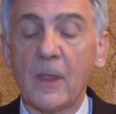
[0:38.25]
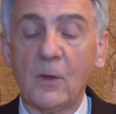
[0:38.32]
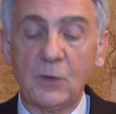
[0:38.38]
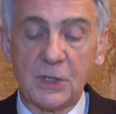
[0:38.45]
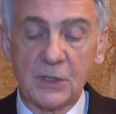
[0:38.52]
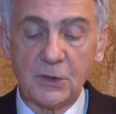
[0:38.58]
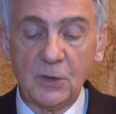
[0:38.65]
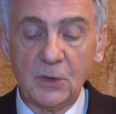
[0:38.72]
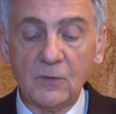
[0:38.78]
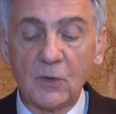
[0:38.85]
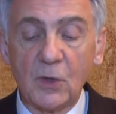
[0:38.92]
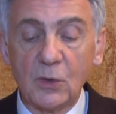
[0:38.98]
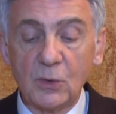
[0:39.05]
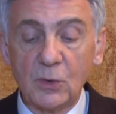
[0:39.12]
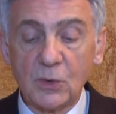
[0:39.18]
uczestników
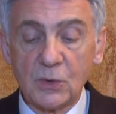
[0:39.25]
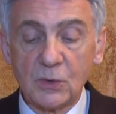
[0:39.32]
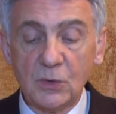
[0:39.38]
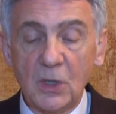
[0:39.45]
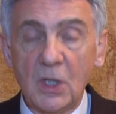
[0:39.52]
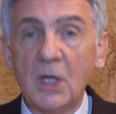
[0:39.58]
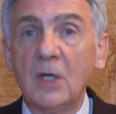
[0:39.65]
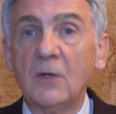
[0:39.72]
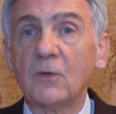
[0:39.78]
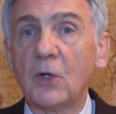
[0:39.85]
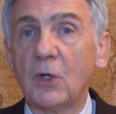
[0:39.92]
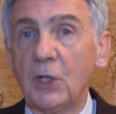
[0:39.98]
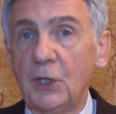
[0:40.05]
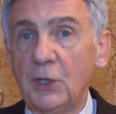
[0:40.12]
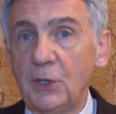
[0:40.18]
konkursu w
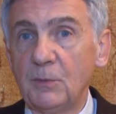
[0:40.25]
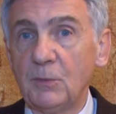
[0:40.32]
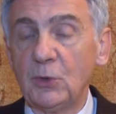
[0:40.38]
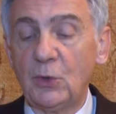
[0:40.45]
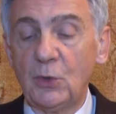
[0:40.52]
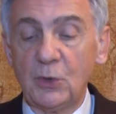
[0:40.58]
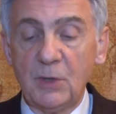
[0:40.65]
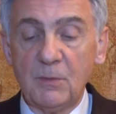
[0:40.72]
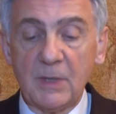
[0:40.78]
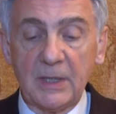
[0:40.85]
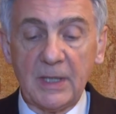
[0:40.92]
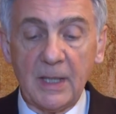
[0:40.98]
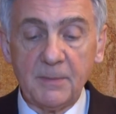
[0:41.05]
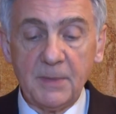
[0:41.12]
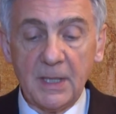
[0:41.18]
kolejnym, drugim
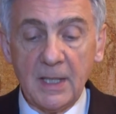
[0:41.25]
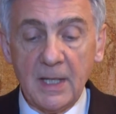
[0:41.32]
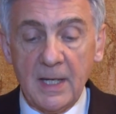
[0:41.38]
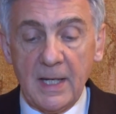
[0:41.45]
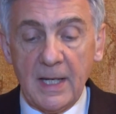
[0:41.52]
etapie,